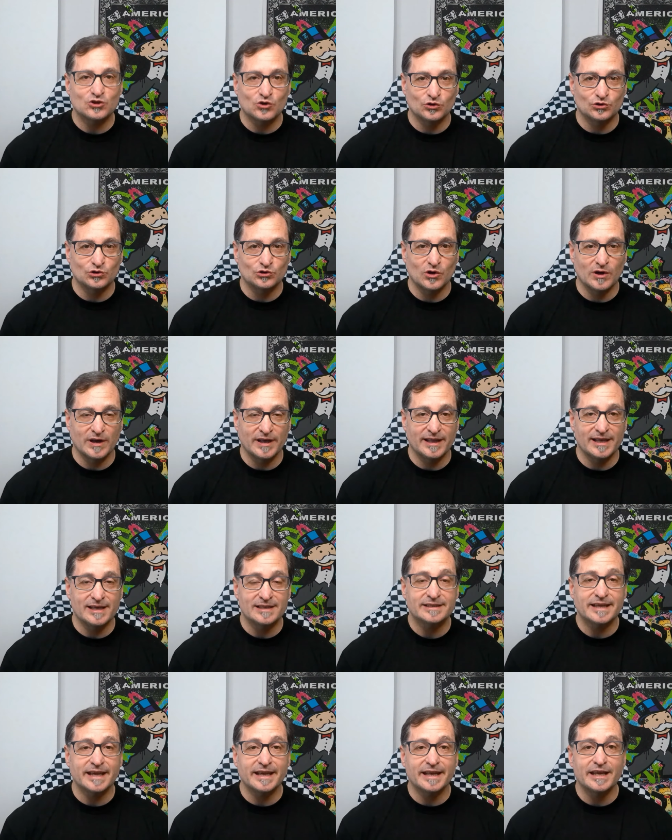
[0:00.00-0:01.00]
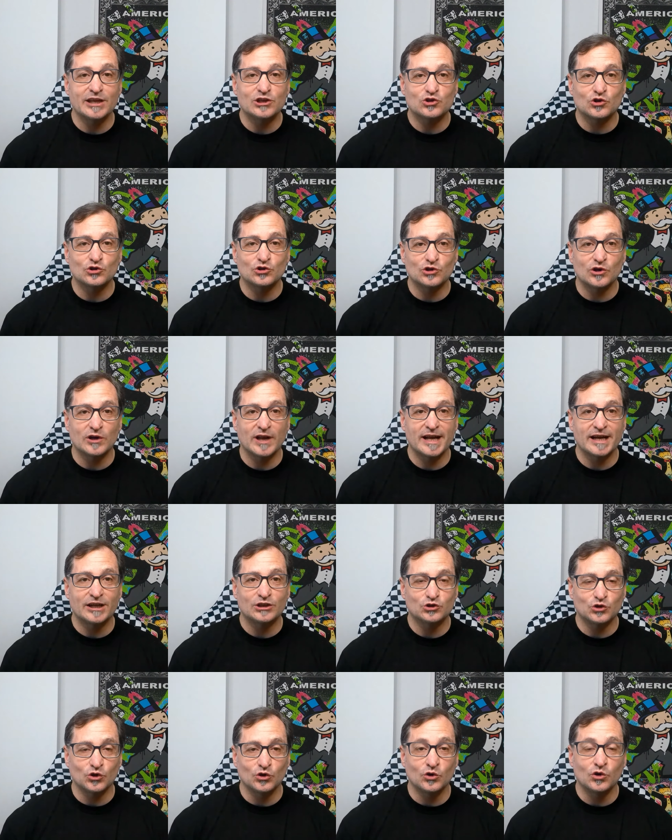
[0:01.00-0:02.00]
controladas, queréis
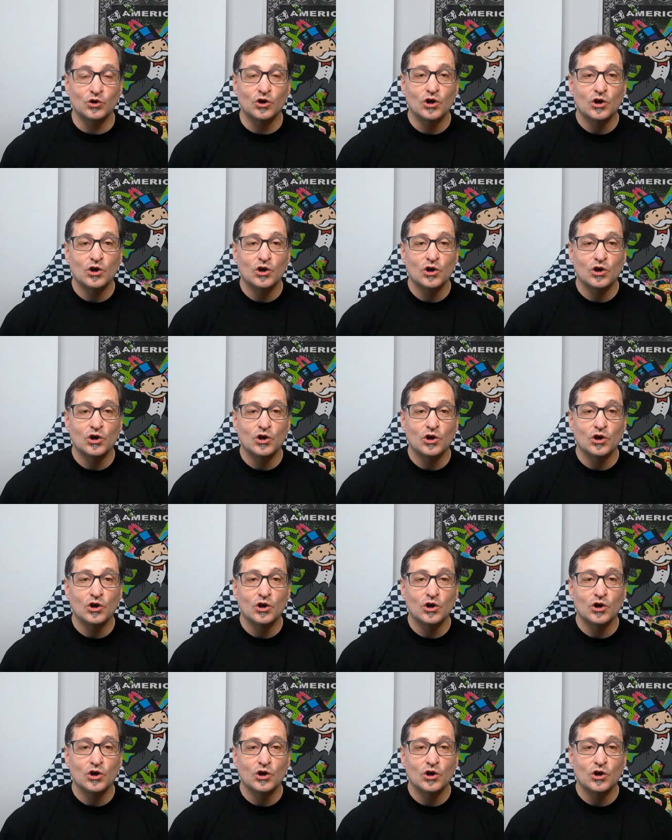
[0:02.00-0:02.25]
controlar todo,